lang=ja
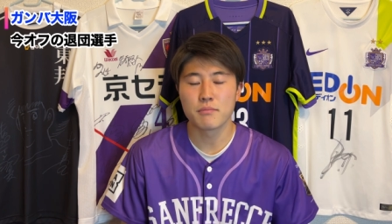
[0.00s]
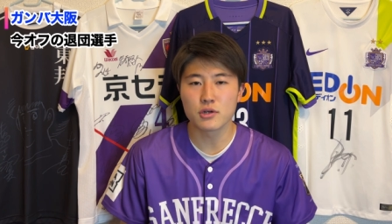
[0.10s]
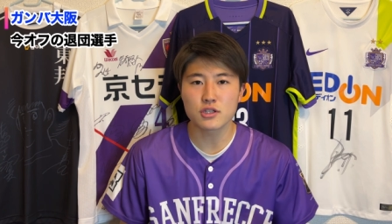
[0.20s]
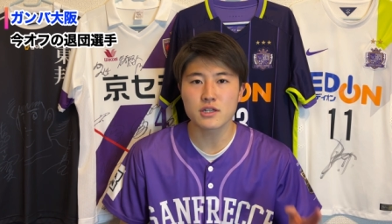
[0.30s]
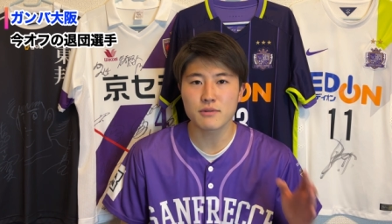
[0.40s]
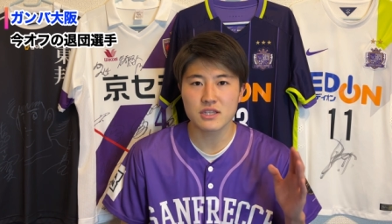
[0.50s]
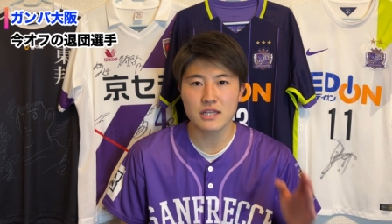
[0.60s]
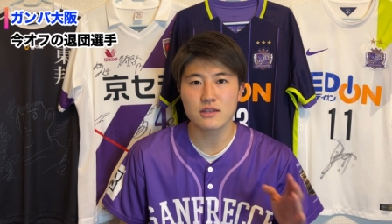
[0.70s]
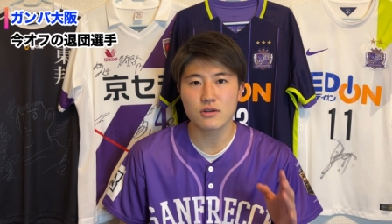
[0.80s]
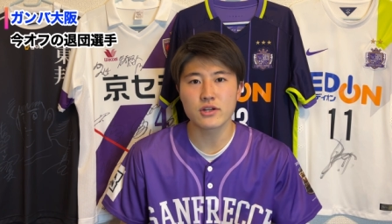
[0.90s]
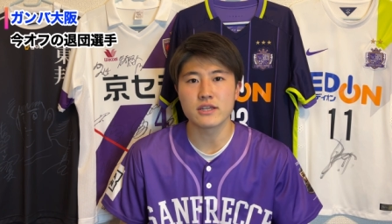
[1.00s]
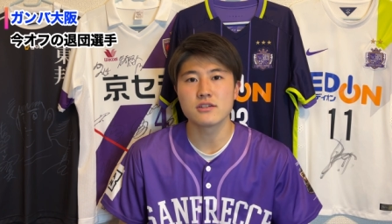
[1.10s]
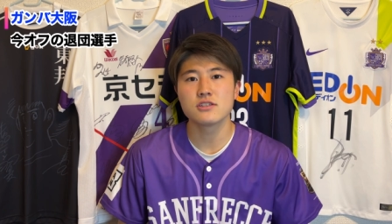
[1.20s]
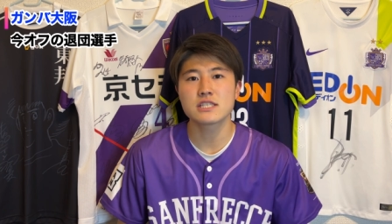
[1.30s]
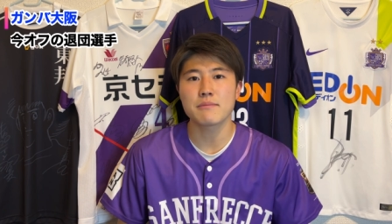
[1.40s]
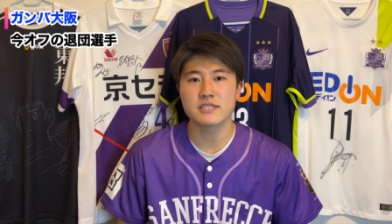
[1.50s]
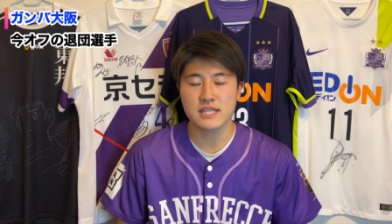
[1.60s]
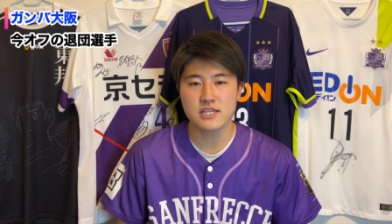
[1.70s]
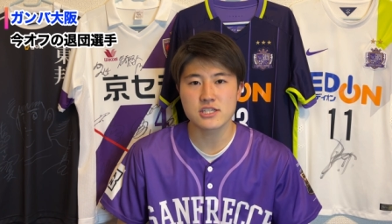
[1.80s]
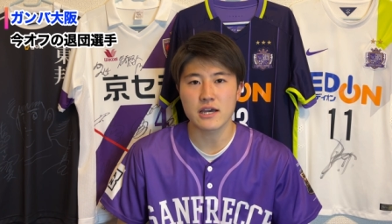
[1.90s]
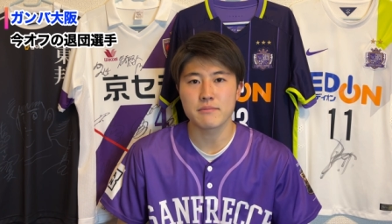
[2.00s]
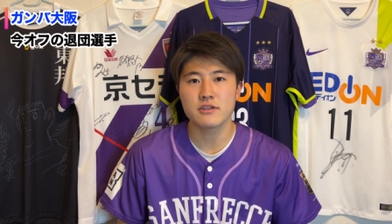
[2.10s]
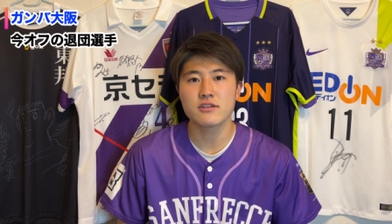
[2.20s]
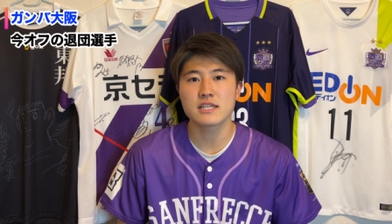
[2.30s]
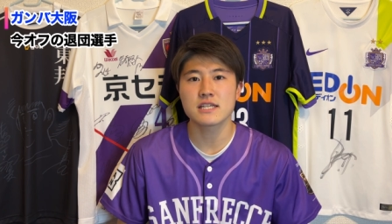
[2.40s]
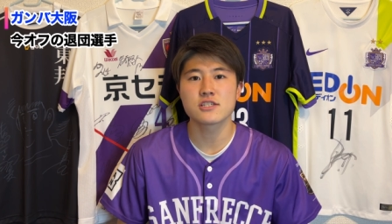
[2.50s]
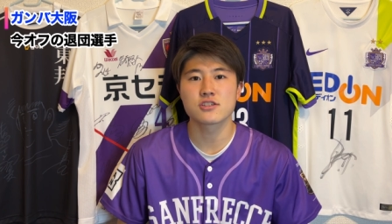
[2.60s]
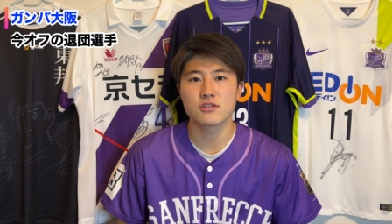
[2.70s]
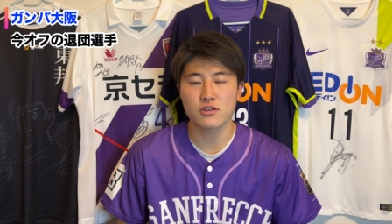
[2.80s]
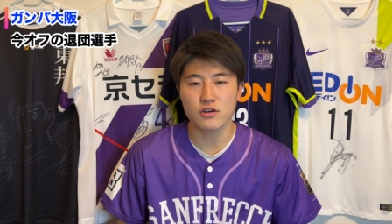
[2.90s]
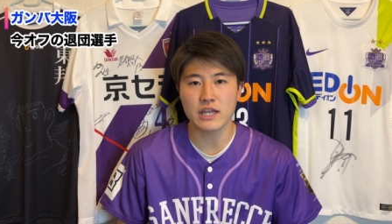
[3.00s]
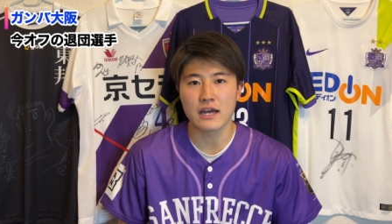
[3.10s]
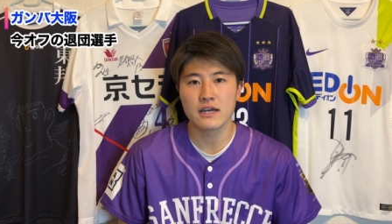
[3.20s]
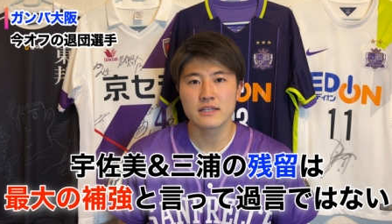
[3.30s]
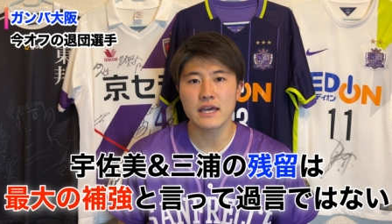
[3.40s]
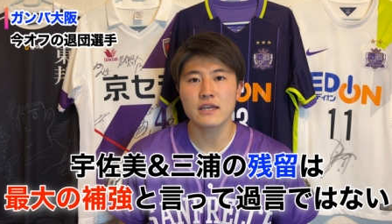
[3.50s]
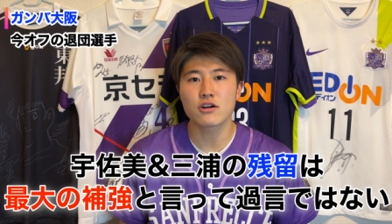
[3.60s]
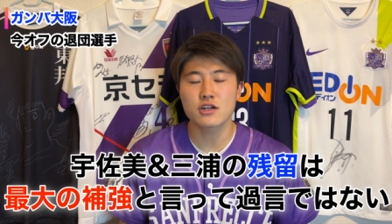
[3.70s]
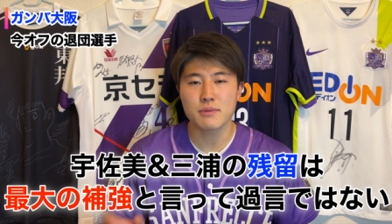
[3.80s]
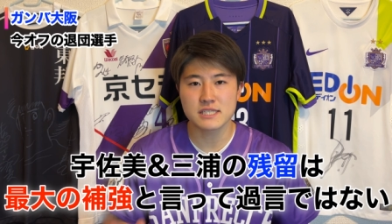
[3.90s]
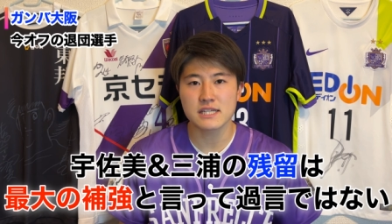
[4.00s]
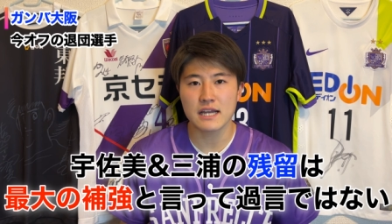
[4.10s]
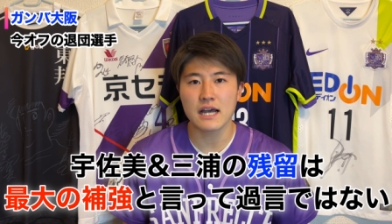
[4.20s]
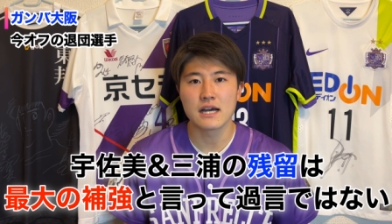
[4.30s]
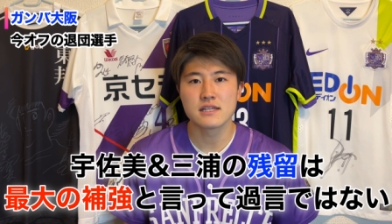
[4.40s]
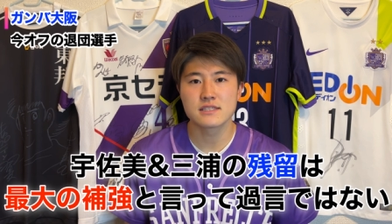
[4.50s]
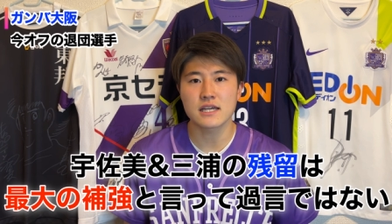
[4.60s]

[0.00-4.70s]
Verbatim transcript: 冒頭にも言った通り、宇佐美選手や三浦選手のような大黒柱が